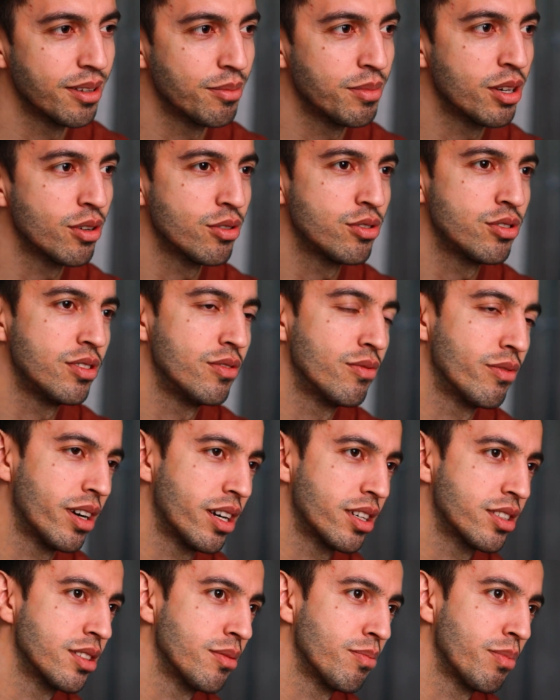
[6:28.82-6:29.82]
и мне очень
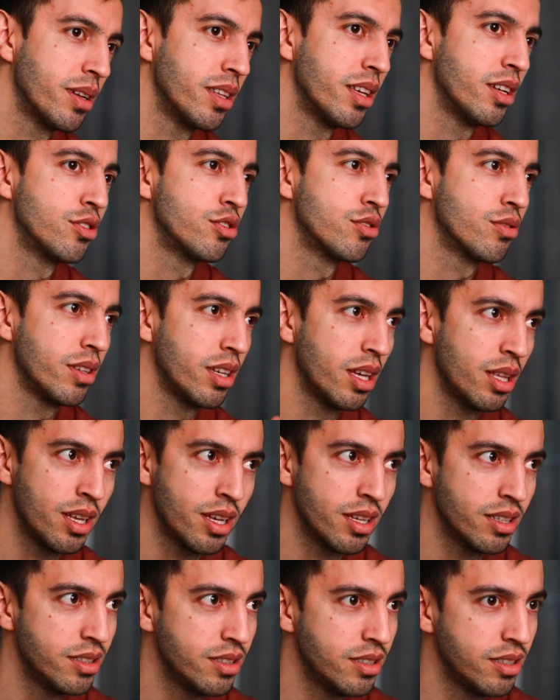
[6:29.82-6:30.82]
важно понять, что я не
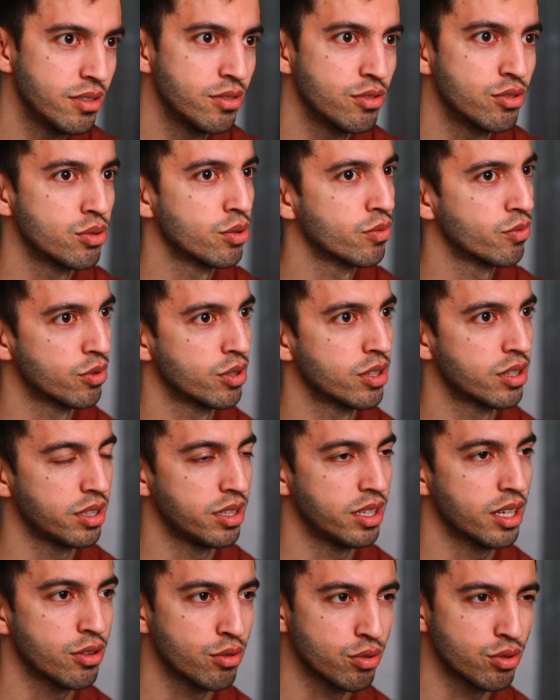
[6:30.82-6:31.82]
один, что
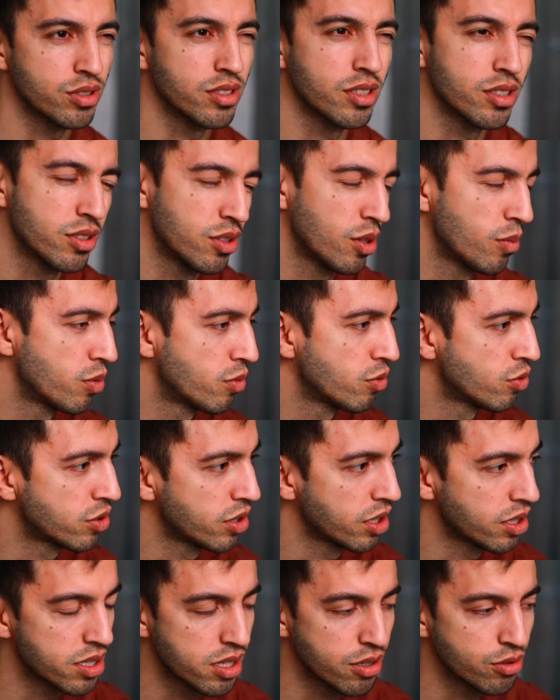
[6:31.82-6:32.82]
вот я тоже так считаю, потому
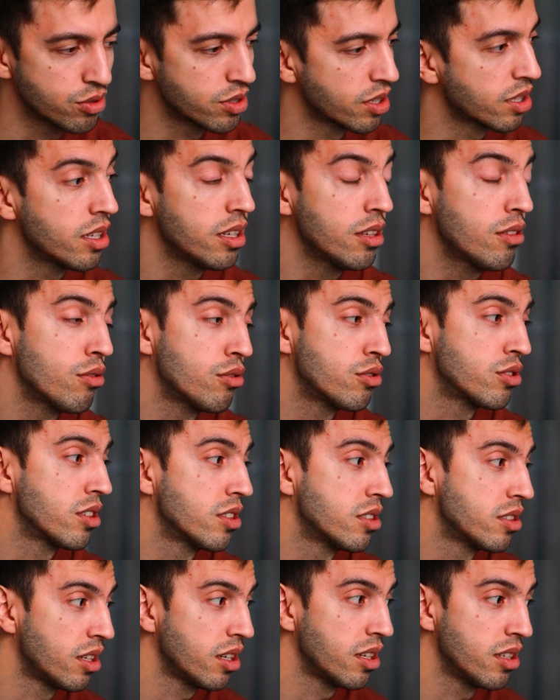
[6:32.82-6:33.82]
что я слышу такие
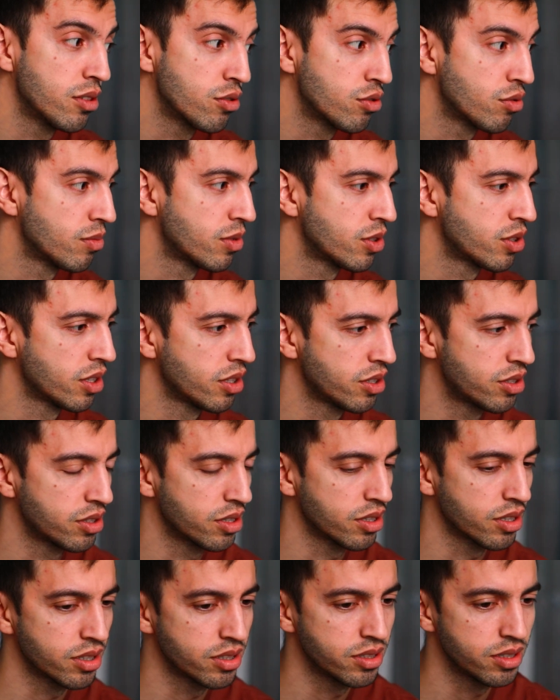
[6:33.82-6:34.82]
точки зрения
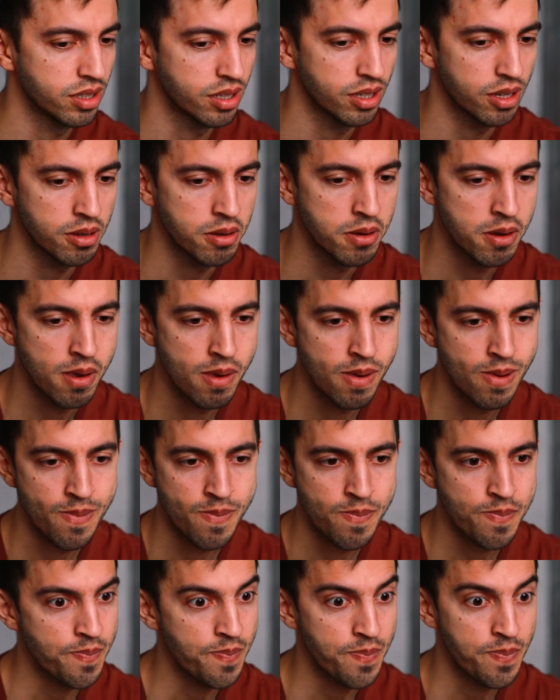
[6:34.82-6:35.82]
сумасшедшие, где
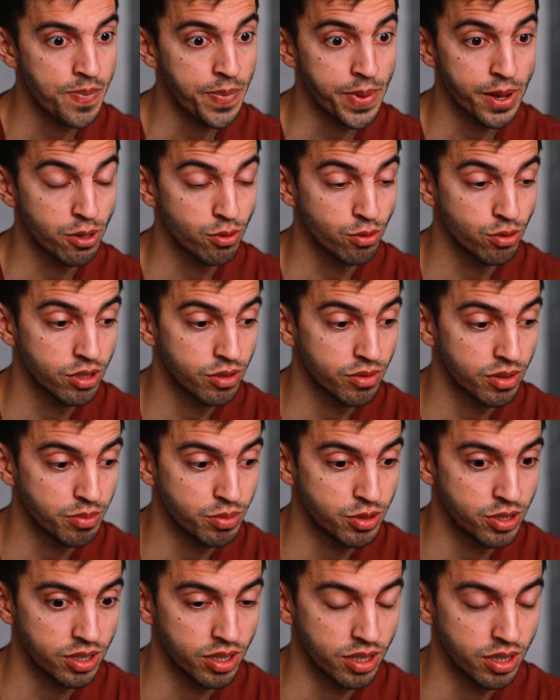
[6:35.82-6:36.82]
люди
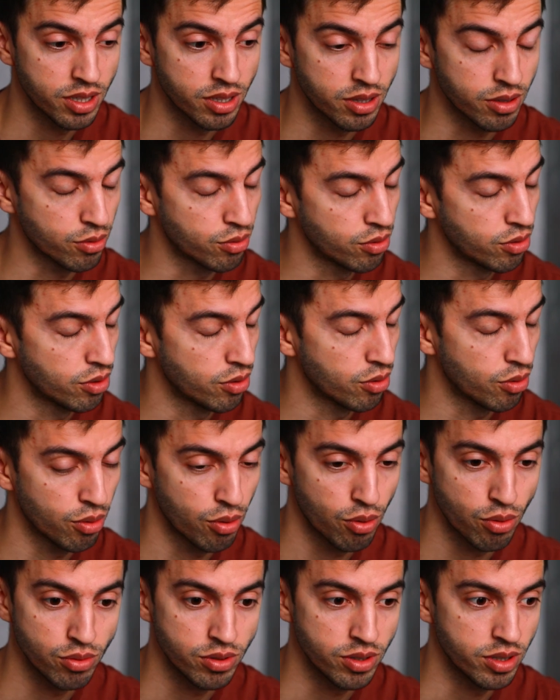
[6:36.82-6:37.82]
вообще, я такой,
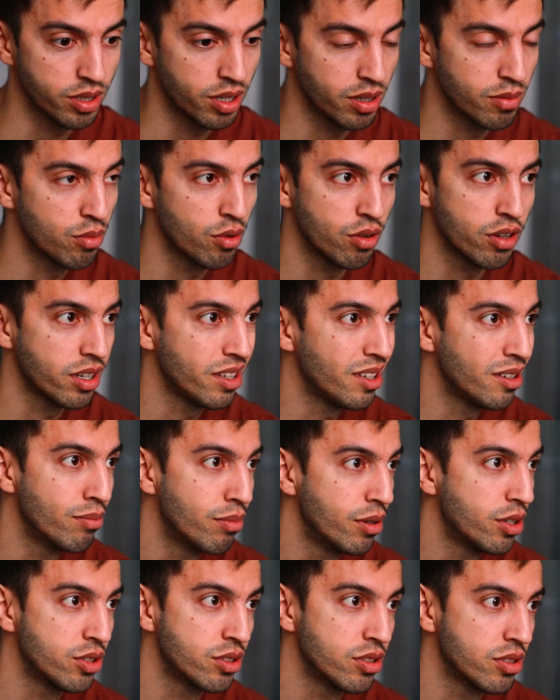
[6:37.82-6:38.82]
оу, не дай бог их
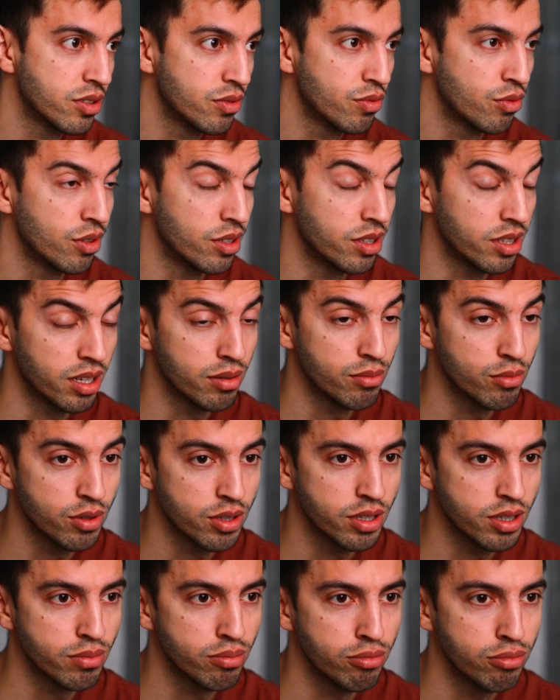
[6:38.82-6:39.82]
большинство, не дай
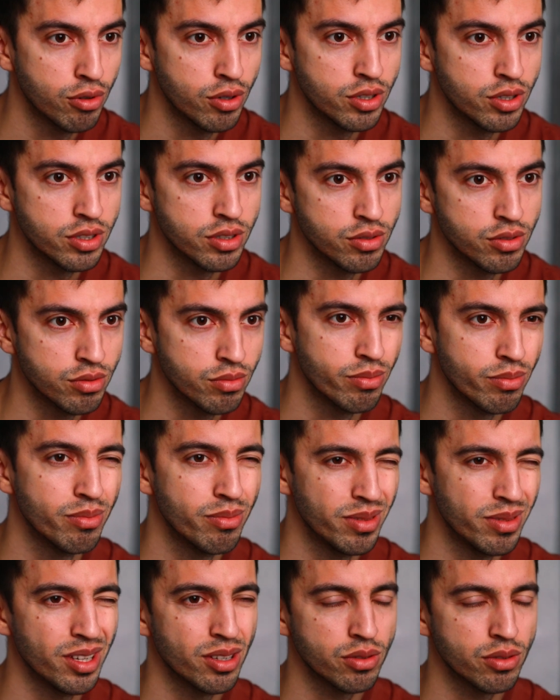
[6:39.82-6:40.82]
бог их больше, ну,
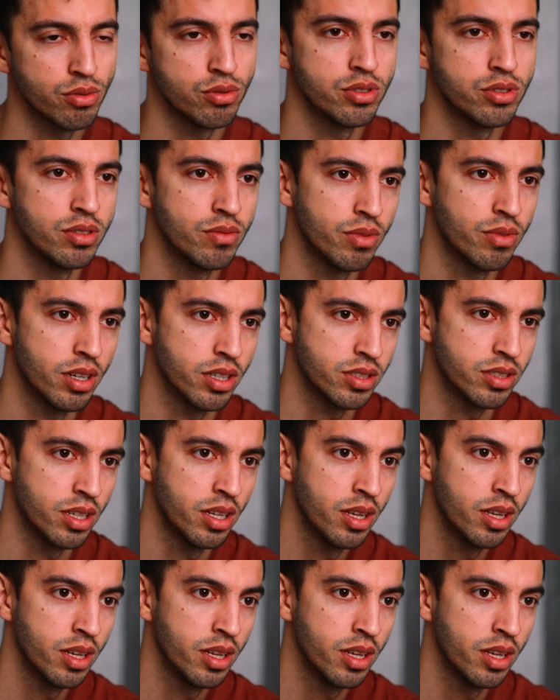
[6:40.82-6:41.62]
мне это очень важно.